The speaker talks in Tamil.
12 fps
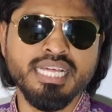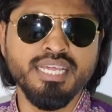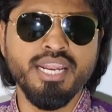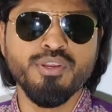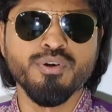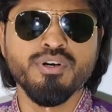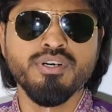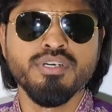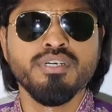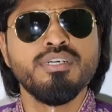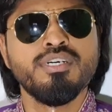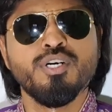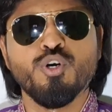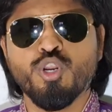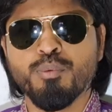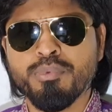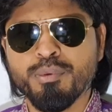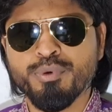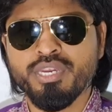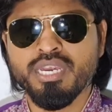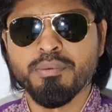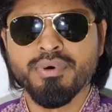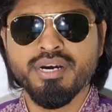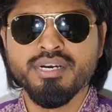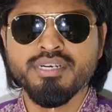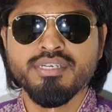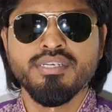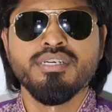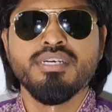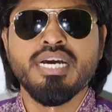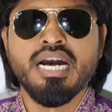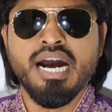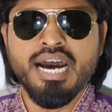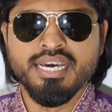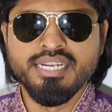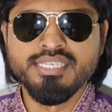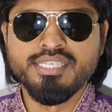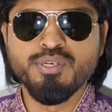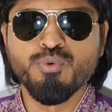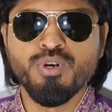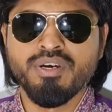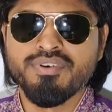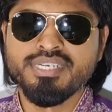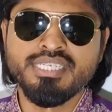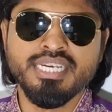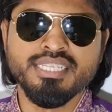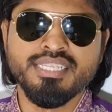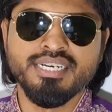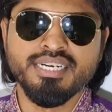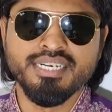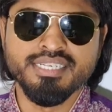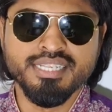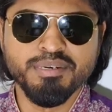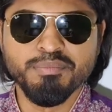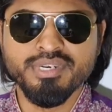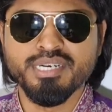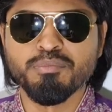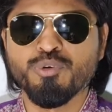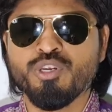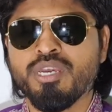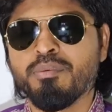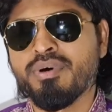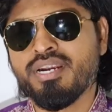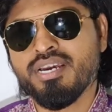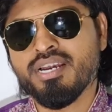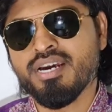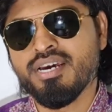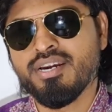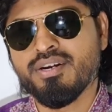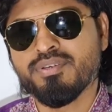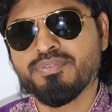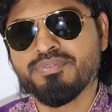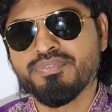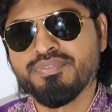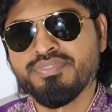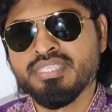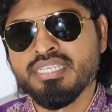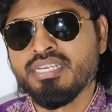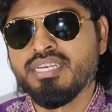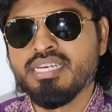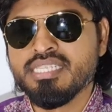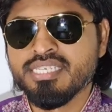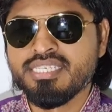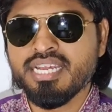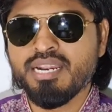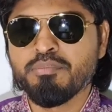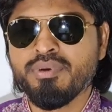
அதுலேயும் ரொம்ப முக்கியமாக அரிசி உணவை சேர்த்துக்கிட்டது தான் மிக முக்கியமான காரணம் இது சில